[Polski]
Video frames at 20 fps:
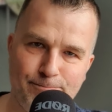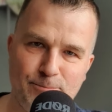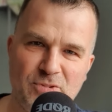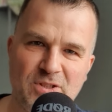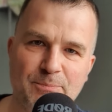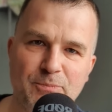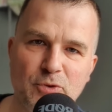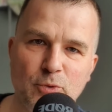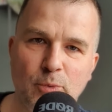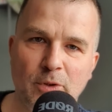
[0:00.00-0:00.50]

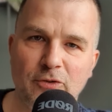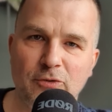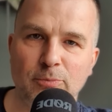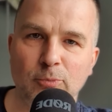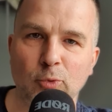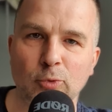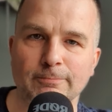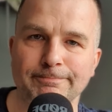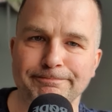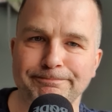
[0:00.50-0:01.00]
zepsułeś
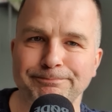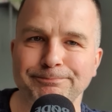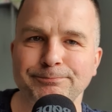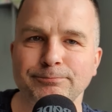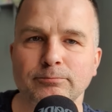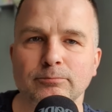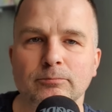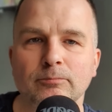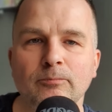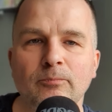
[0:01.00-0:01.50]
mu
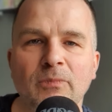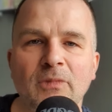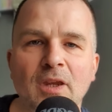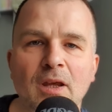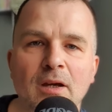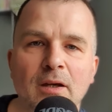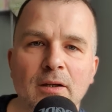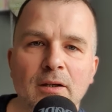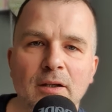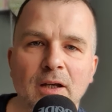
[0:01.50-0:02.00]

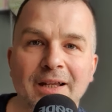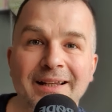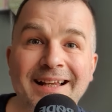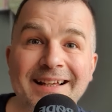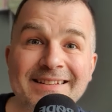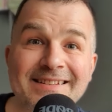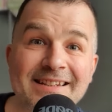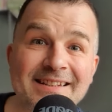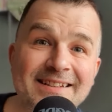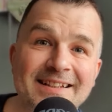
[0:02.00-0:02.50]

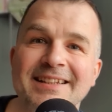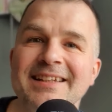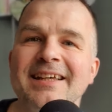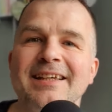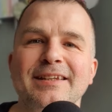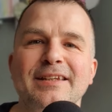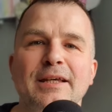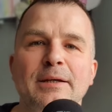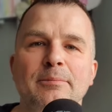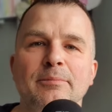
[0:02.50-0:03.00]
relacje z
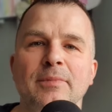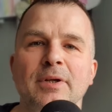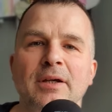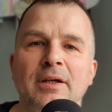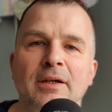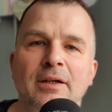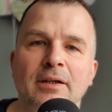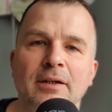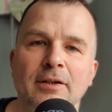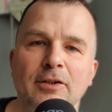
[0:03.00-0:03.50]
klientem,
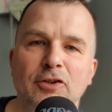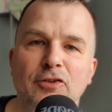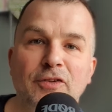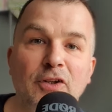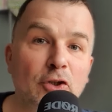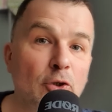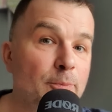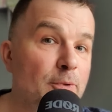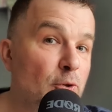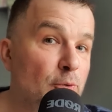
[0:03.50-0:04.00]

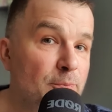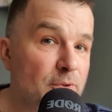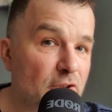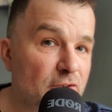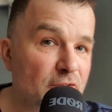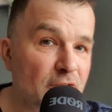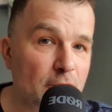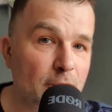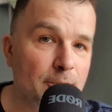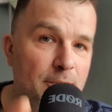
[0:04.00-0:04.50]
świadomie lub
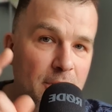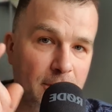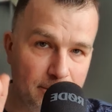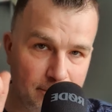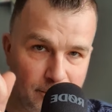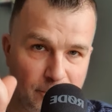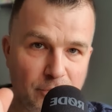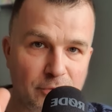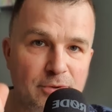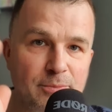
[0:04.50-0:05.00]
nieświadomie,
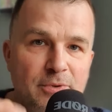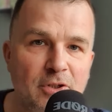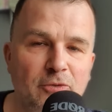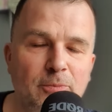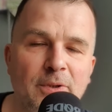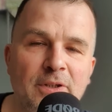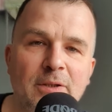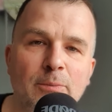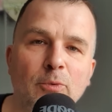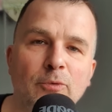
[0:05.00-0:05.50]
bo o tym też
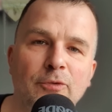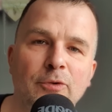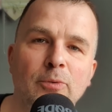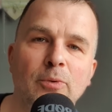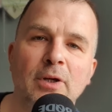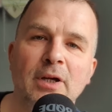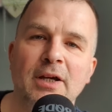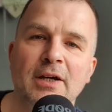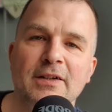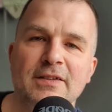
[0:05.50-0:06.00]
będę
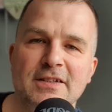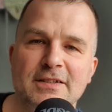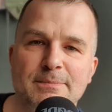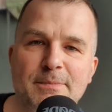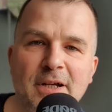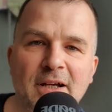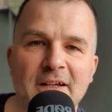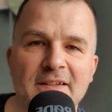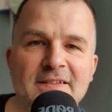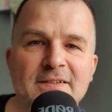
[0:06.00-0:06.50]
mówił, co jest
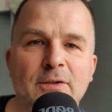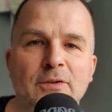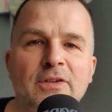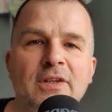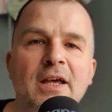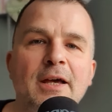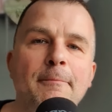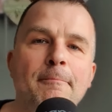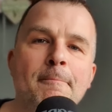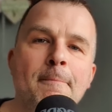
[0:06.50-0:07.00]
mega
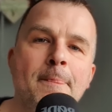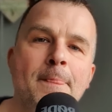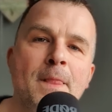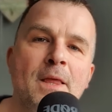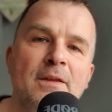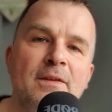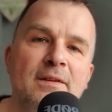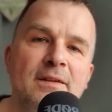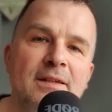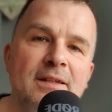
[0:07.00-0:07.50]
istotne.
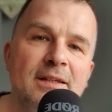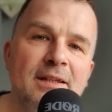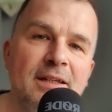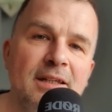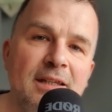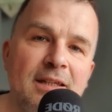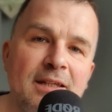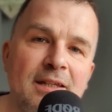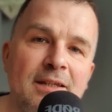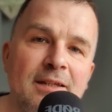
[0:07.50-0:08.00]

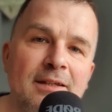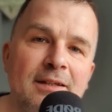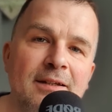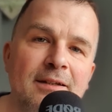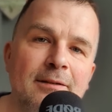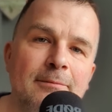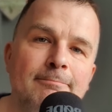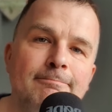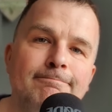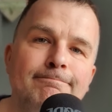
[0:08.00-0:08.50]
I
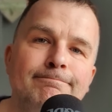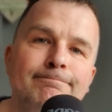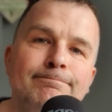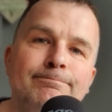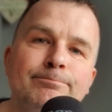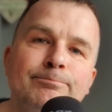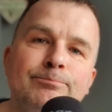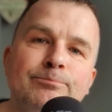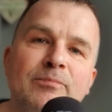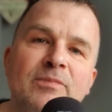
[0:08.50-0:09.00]

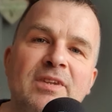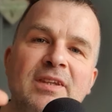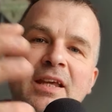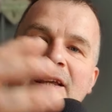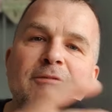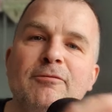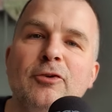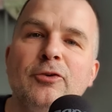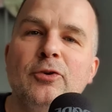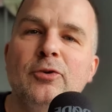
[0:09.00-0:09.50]
mm,
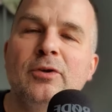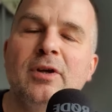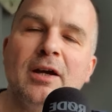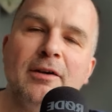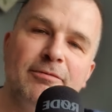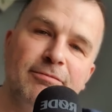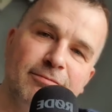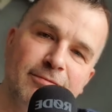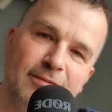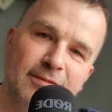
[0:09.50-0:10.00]
ten
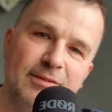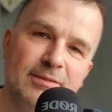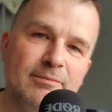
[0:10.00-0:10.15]
fotograf